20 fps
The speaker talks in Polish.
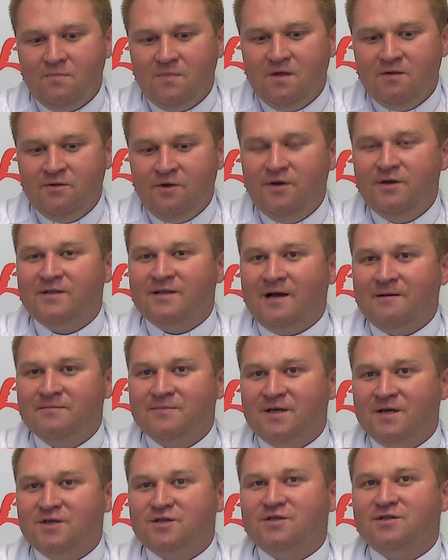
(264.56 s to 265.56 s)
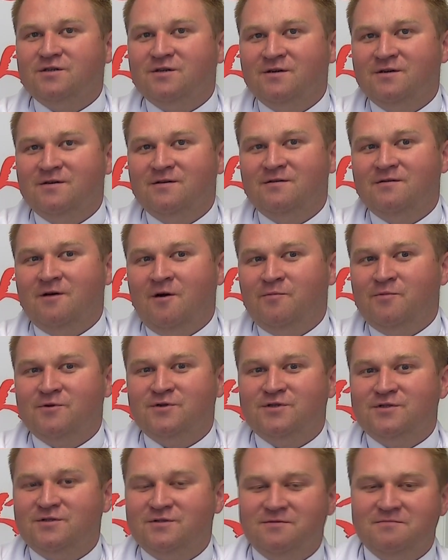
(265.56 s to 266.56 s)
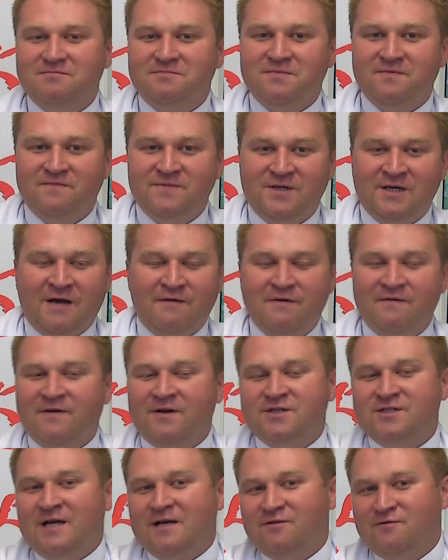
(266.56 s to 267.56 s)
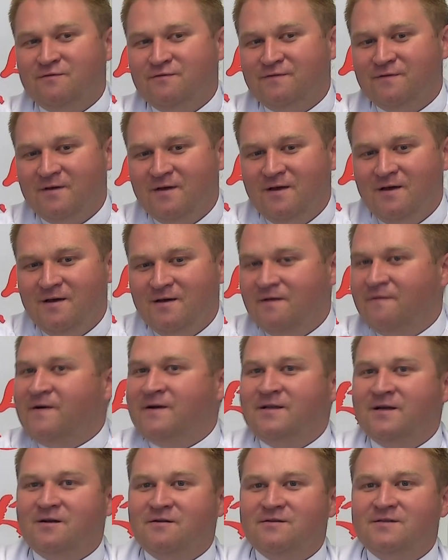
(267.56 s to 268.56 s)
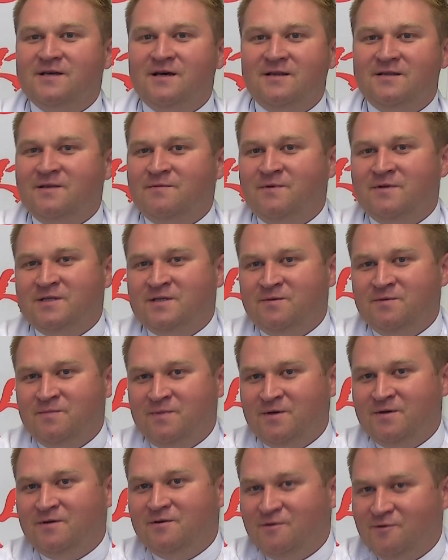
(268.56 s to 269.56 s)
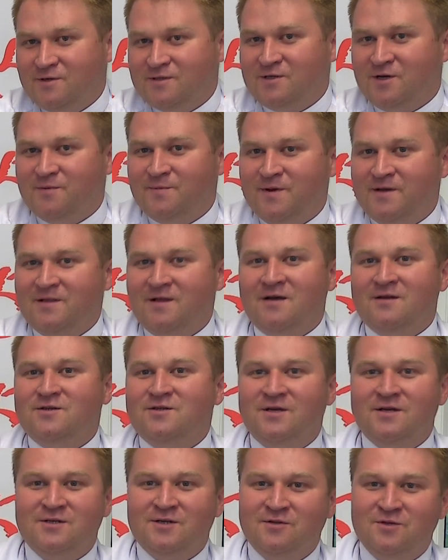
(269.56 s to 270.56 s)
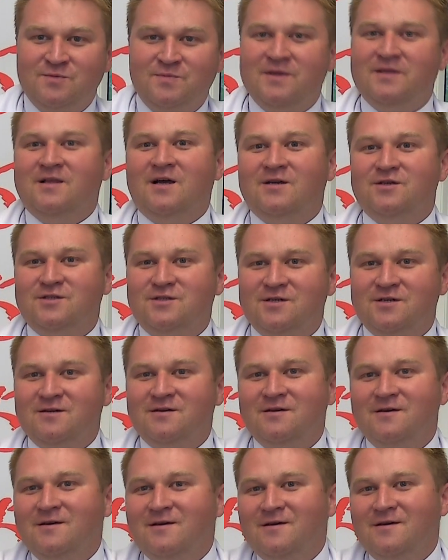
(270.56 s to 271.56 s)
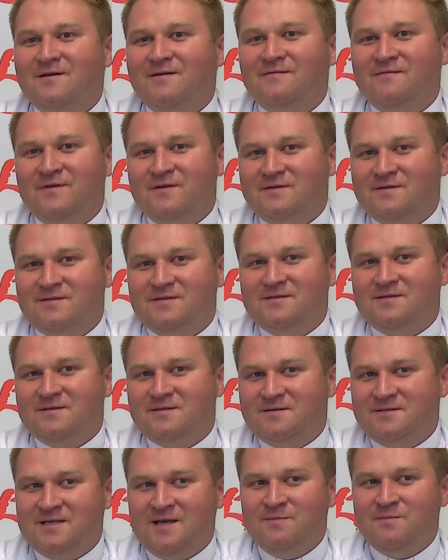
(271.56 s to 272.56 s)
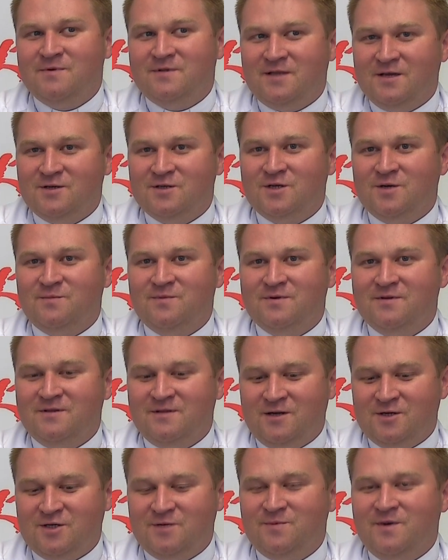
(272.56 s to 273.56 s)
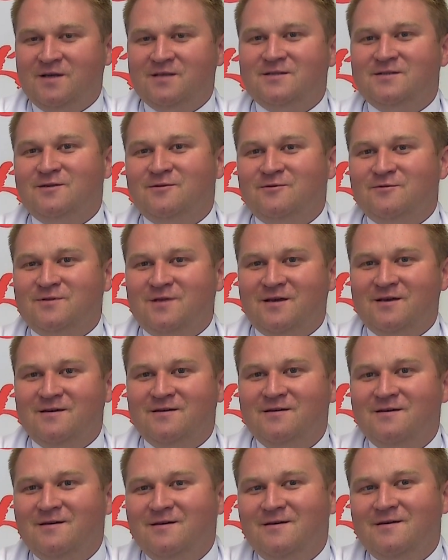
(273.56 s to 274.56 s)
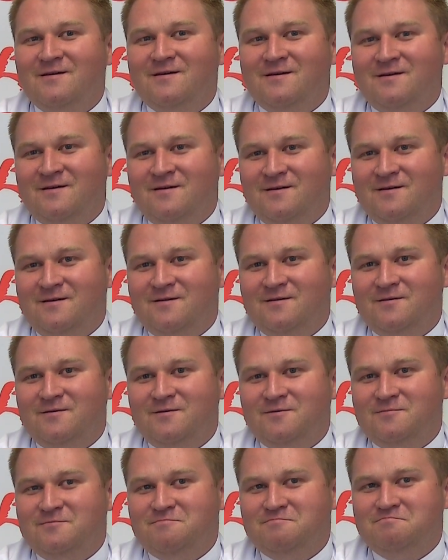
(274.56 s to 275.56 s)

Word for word: No i tam też y, oprócz ciekawych warsztatów, fajne koncerty, m.in. Lux Torpeda czy Exodus 15, więc chcemy też, żeby nasze miasto tutaj y,